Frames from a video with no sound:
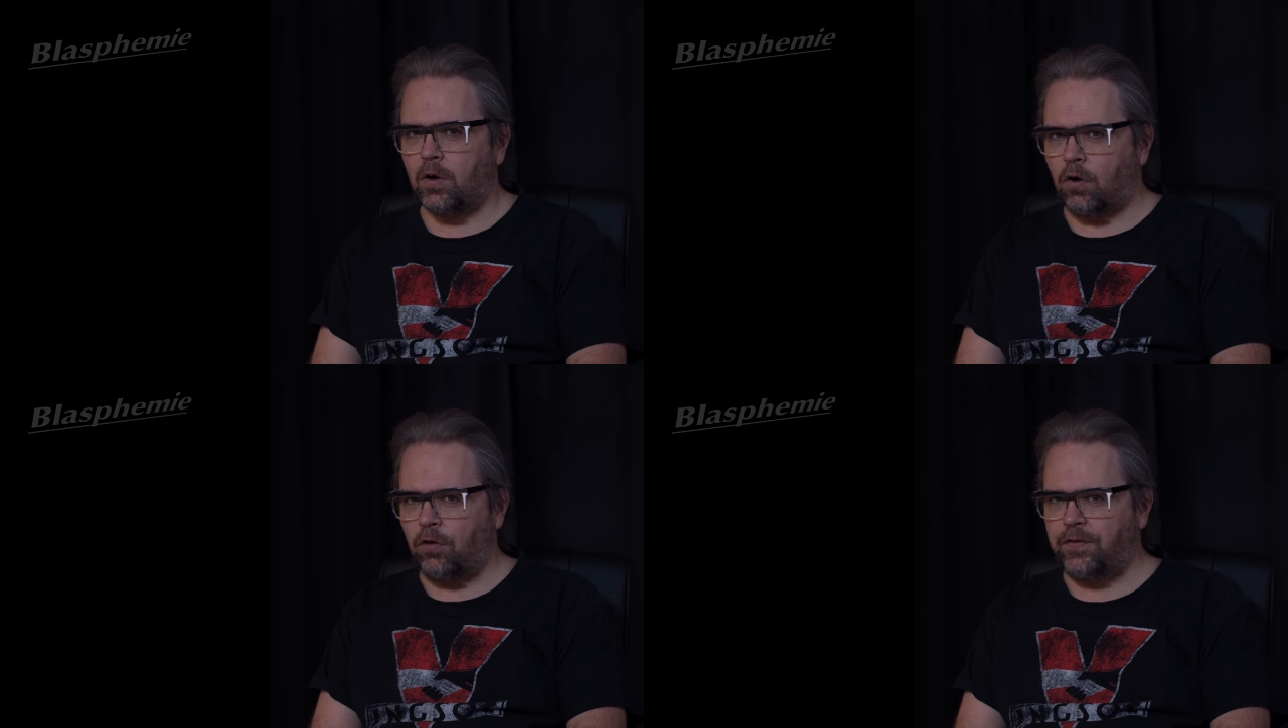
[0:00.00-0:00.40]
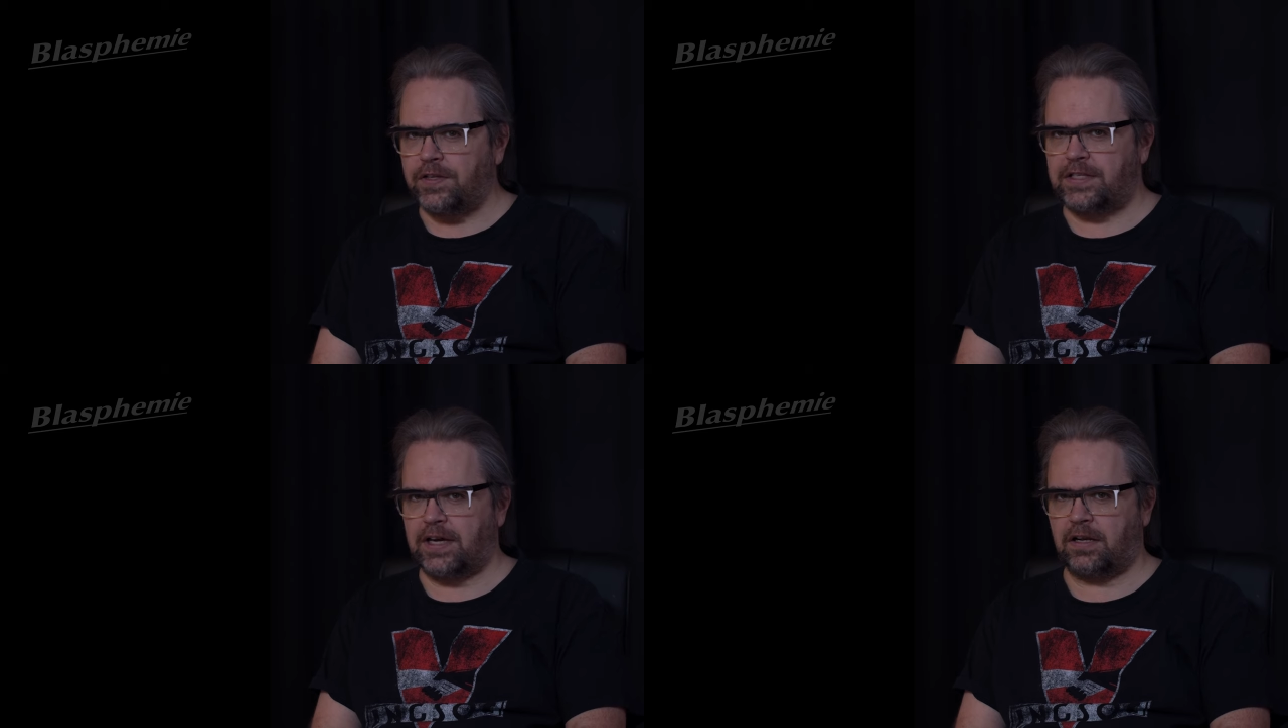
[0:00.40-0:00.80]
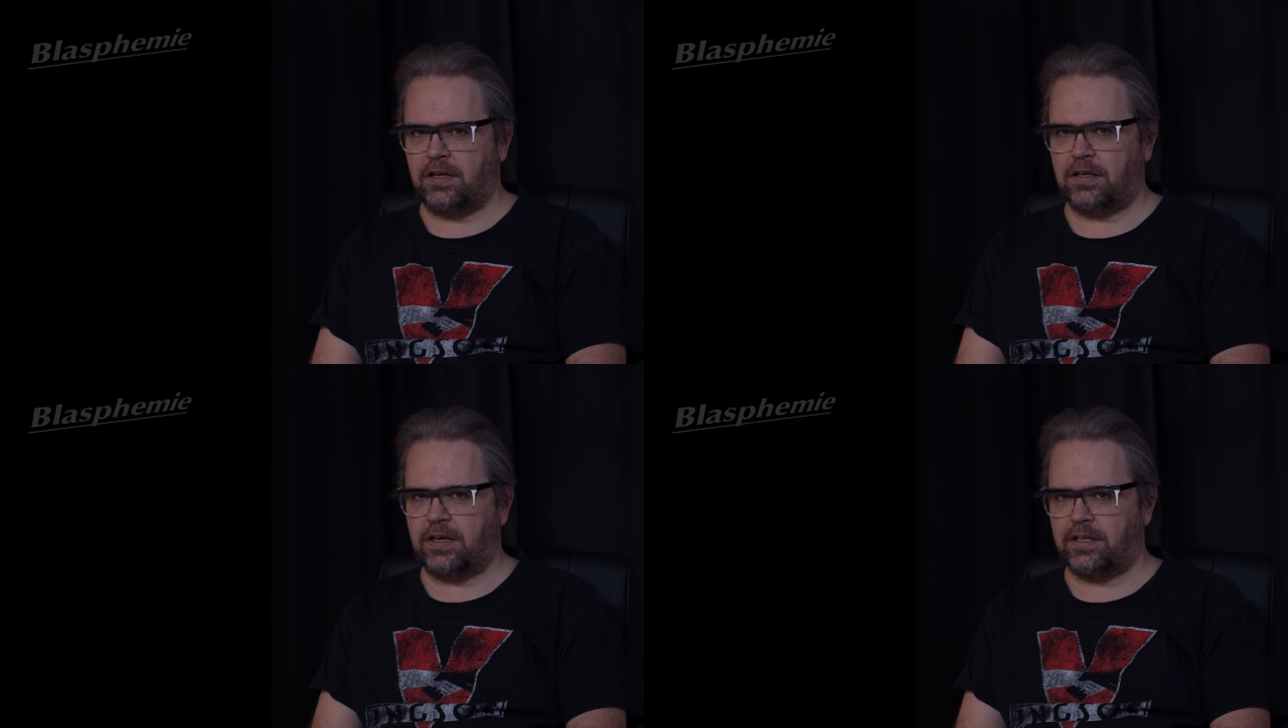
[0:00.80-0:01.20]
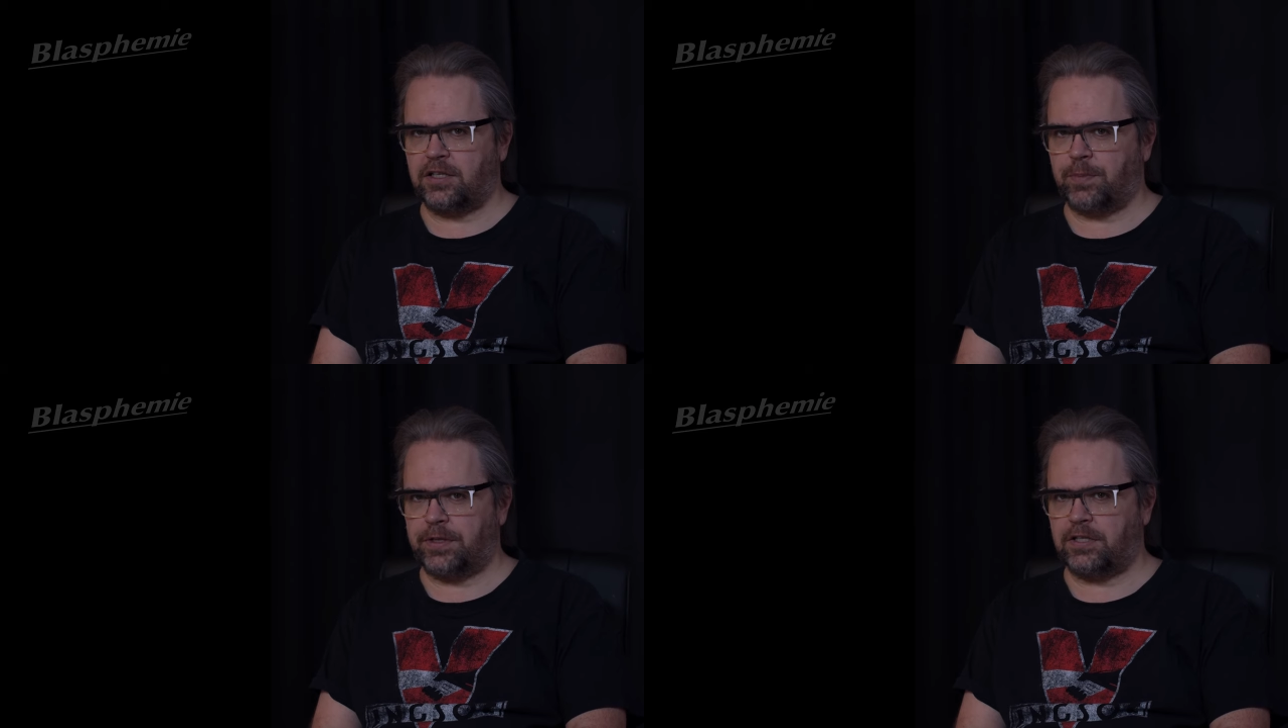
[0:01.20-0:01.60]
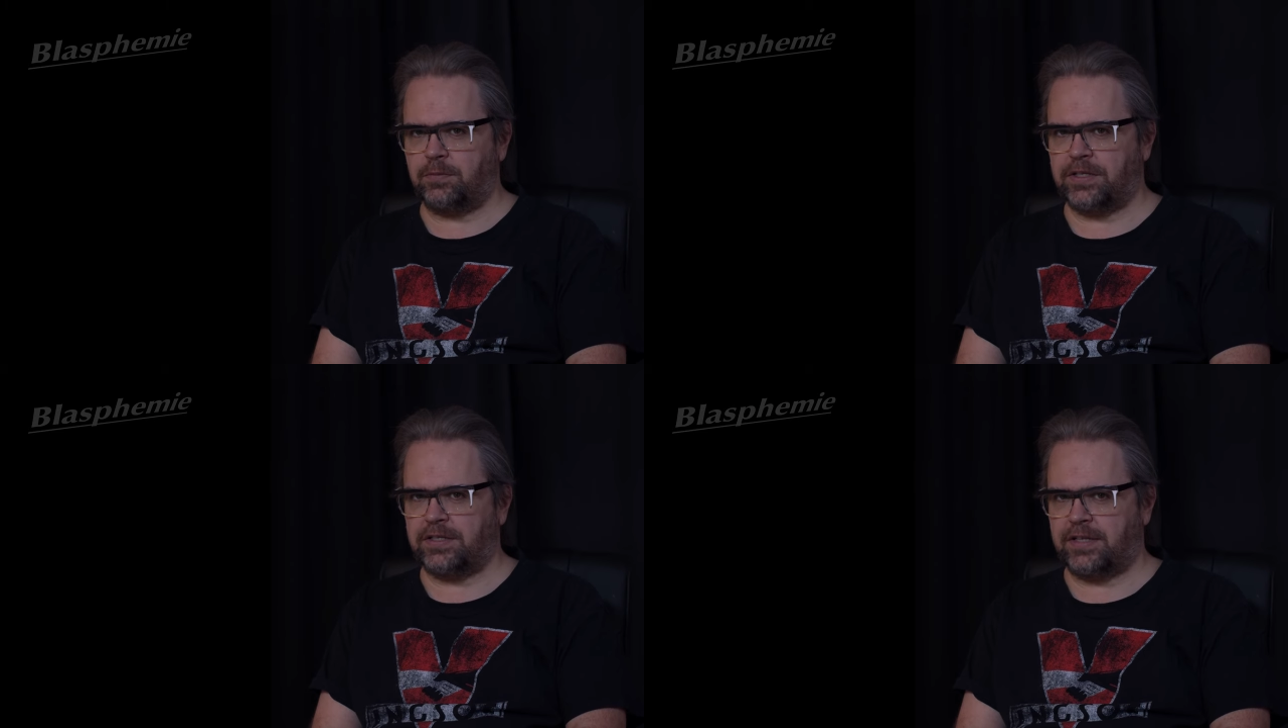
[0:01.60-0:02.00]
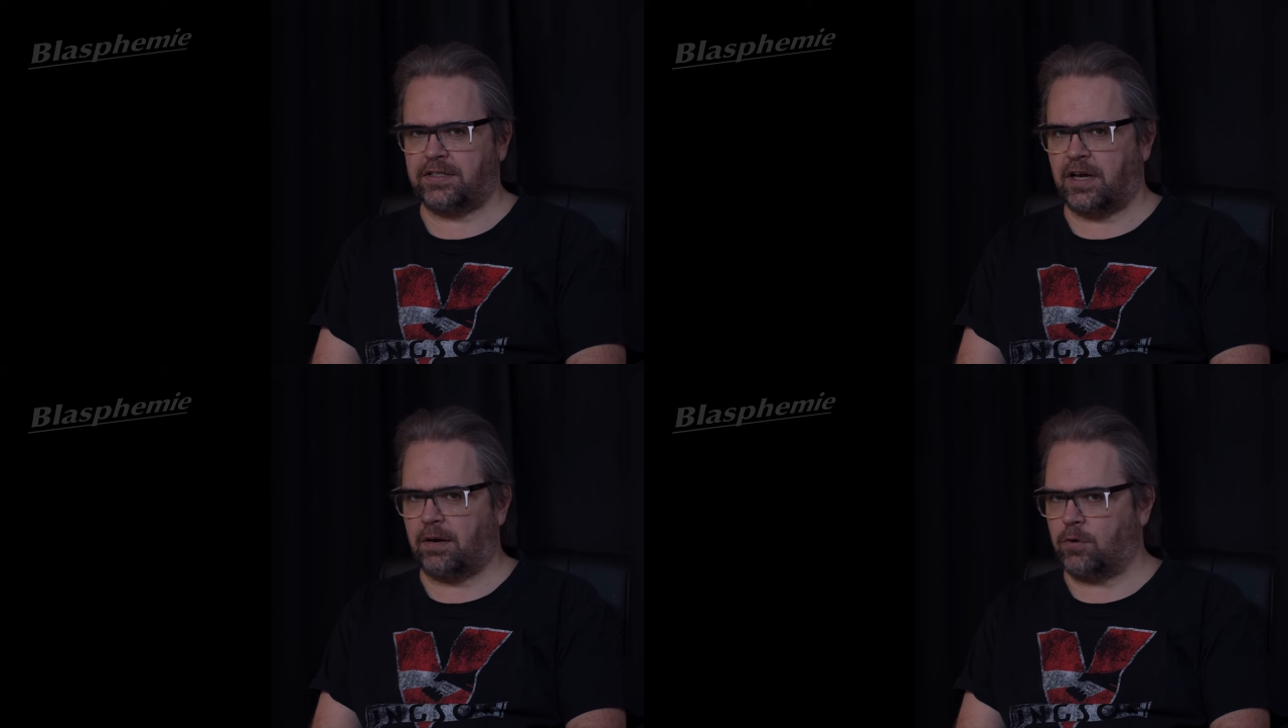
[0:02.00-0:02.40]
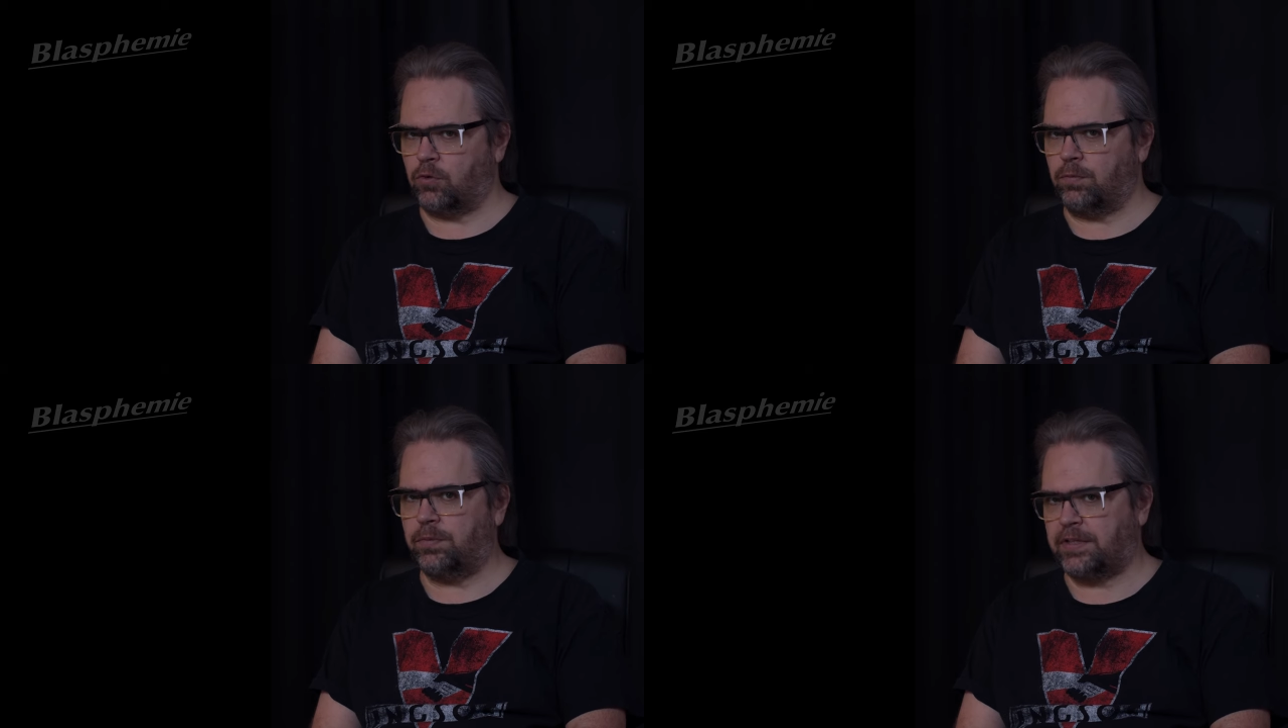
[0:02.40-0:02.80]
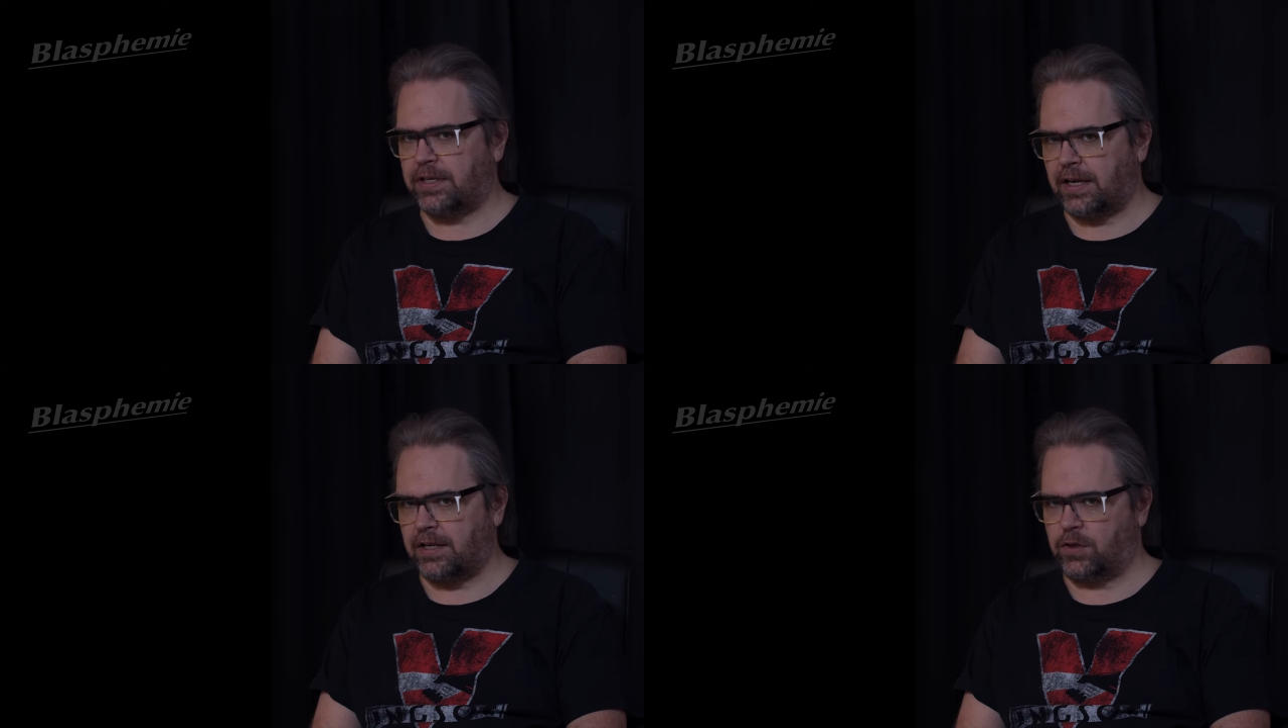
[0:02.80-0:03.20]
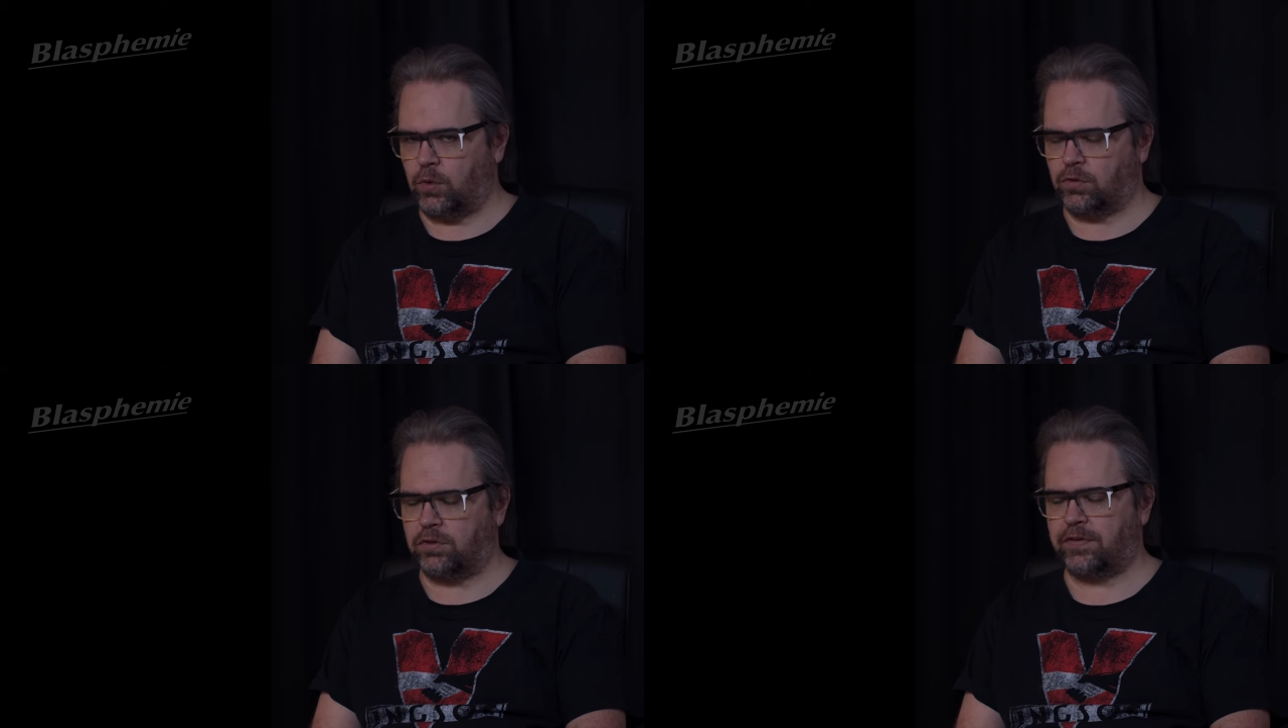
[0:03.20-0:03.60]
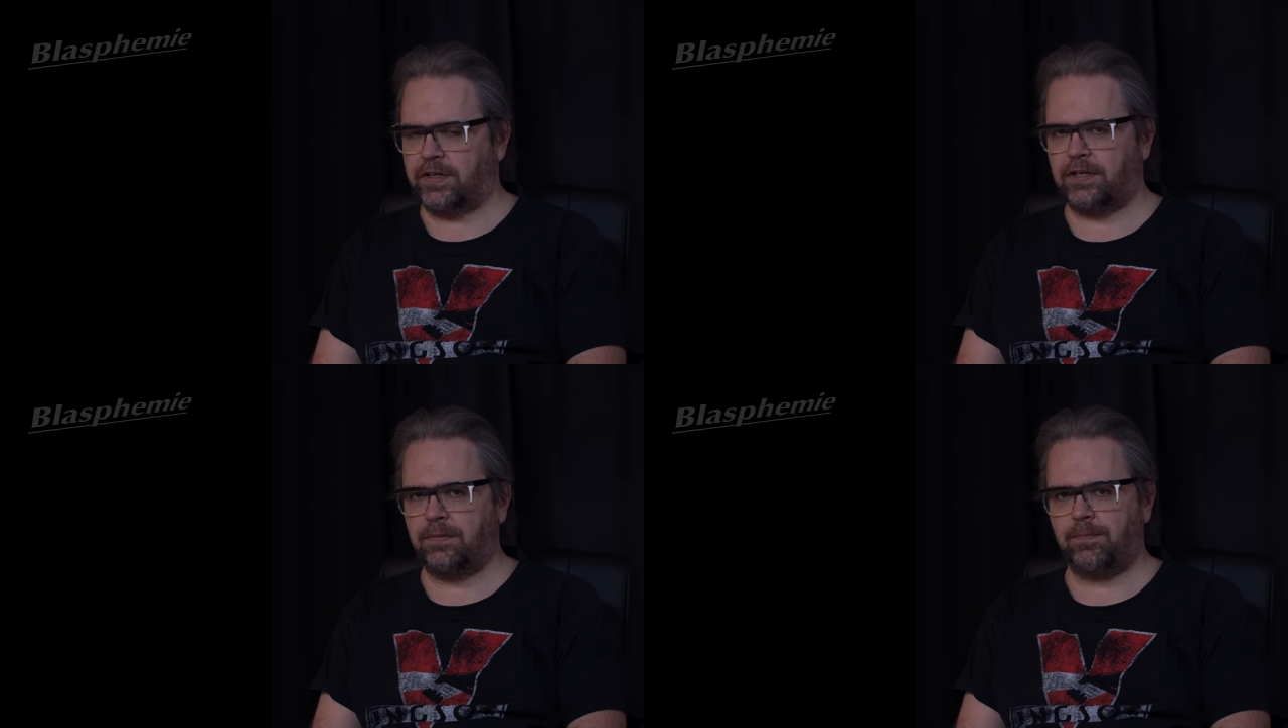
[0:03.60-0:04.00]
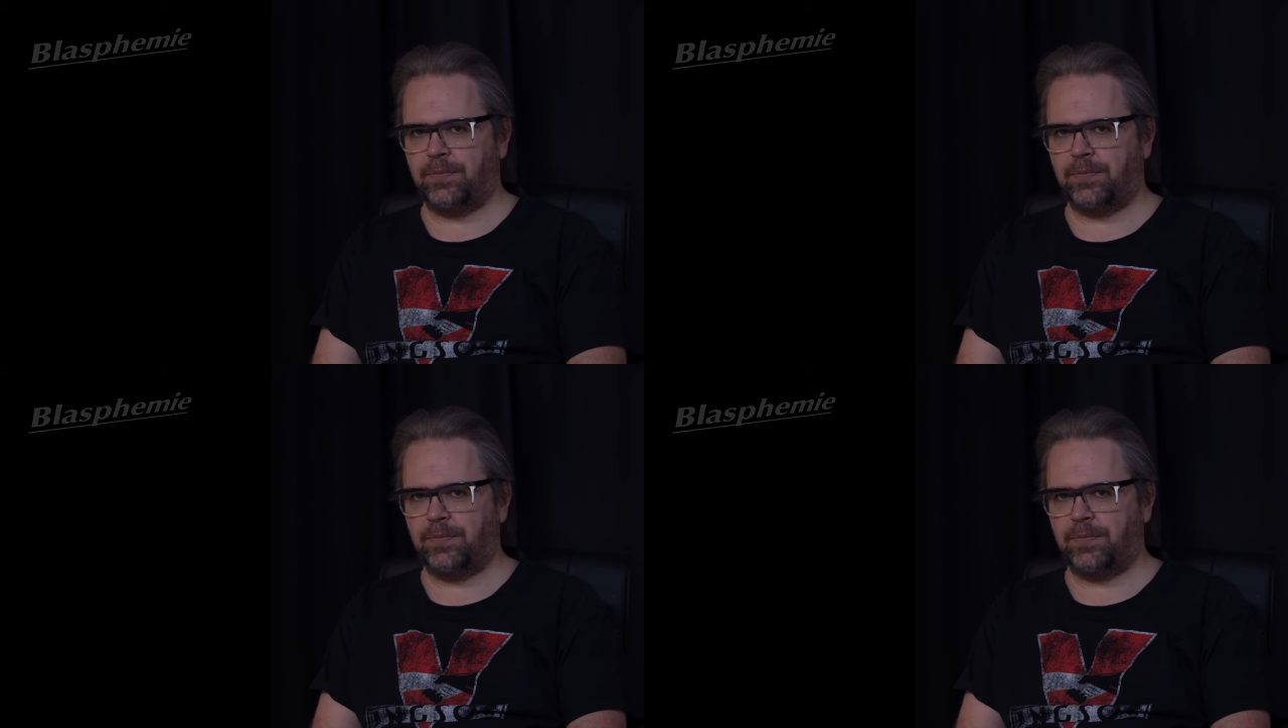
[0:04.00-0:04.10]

Offiziell geht es bei diesem Gesetz aber um den Religionsfrieden,